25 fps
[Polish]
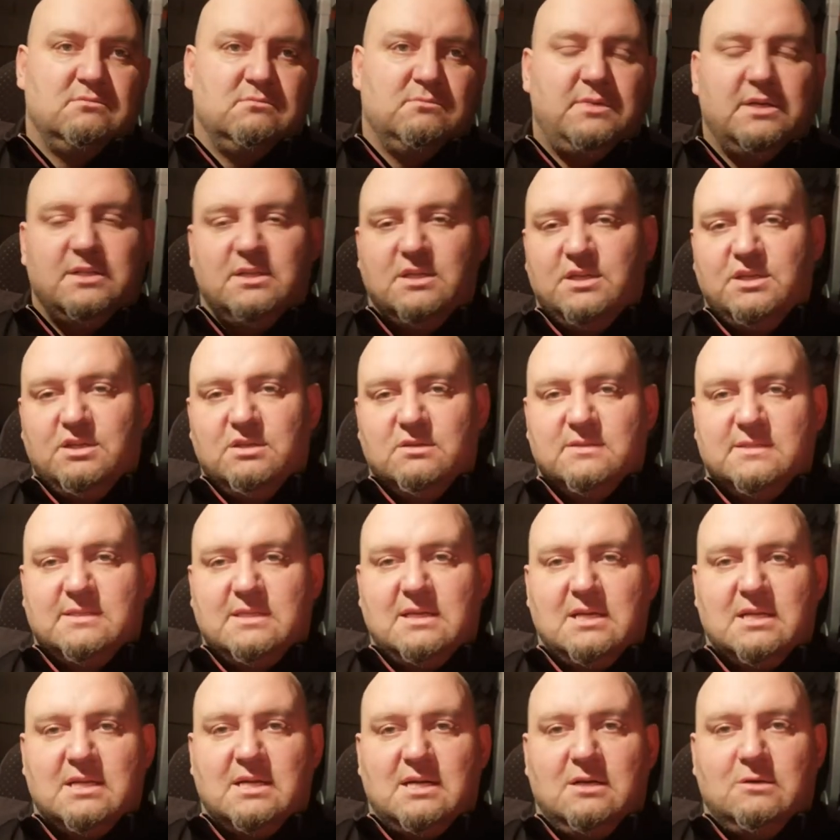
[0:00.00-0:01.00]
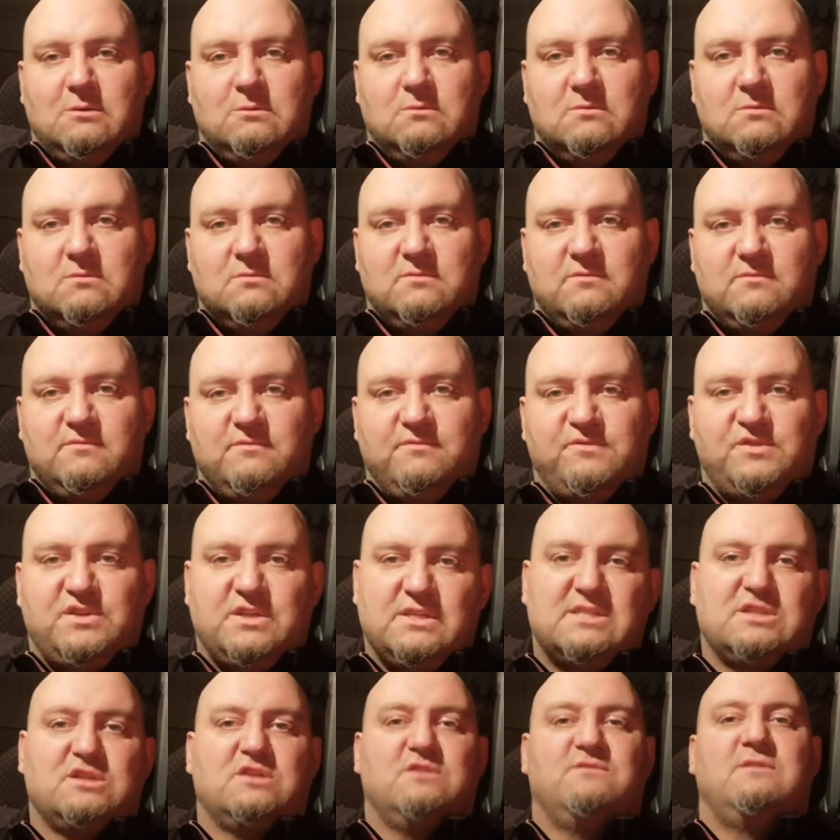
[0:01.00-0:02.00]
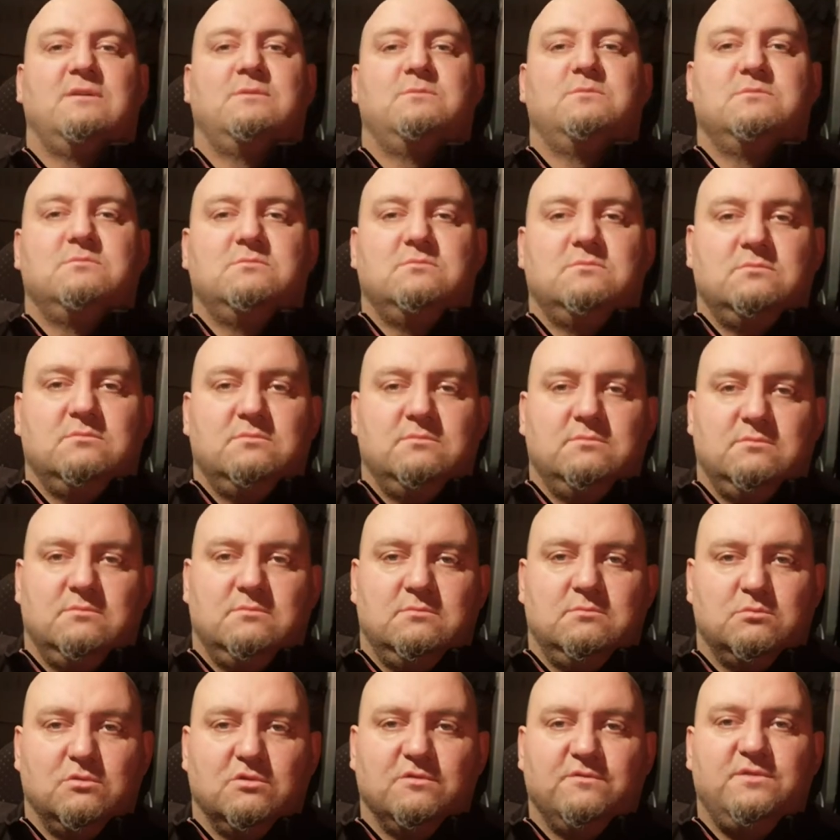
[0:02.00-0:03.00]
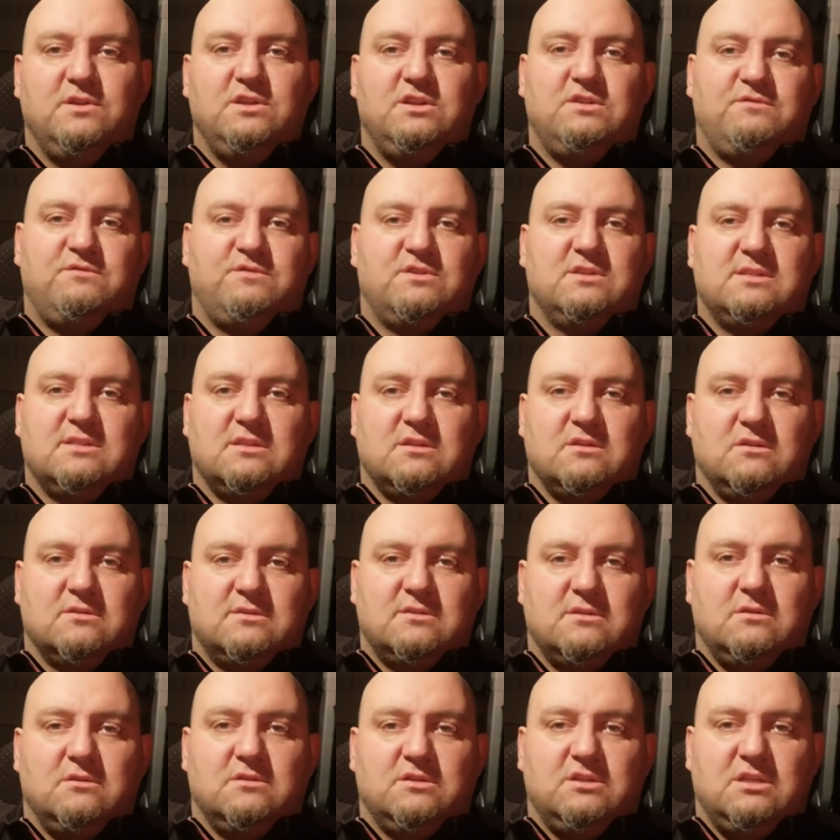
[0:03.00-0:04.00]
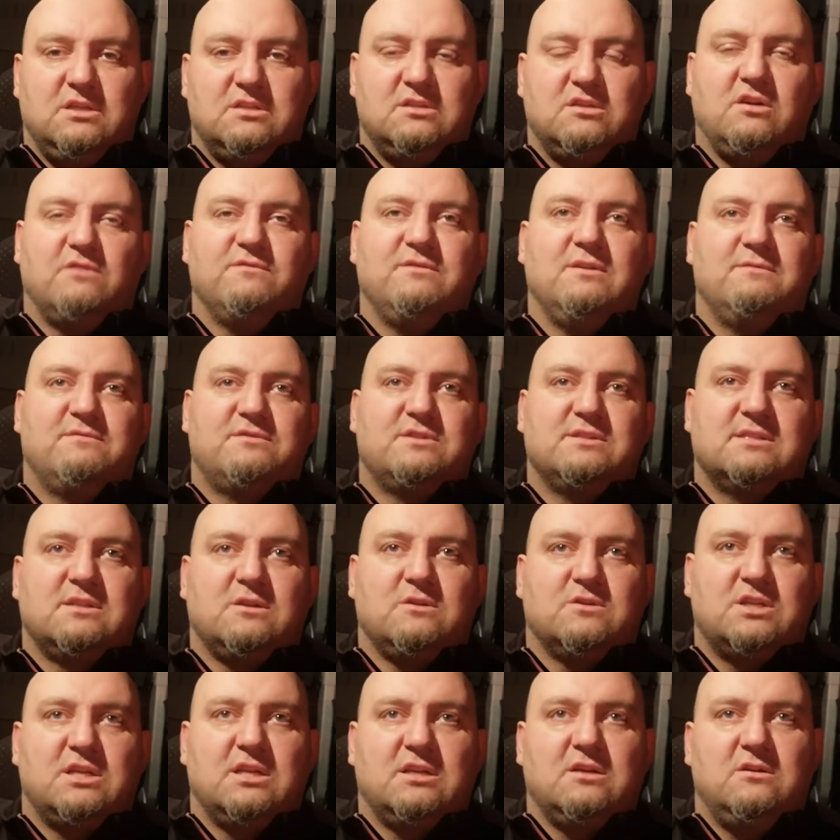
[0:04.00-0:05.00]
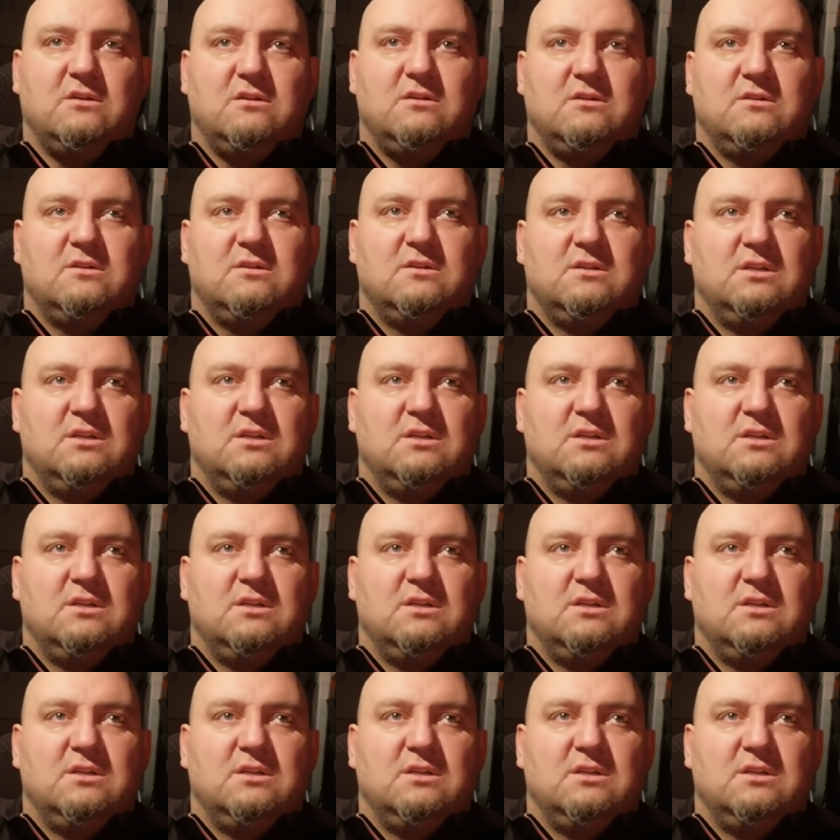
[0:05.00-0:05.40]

Będę się starał wszystko Wam mówić, wszystko co się dowiem, wszystko czego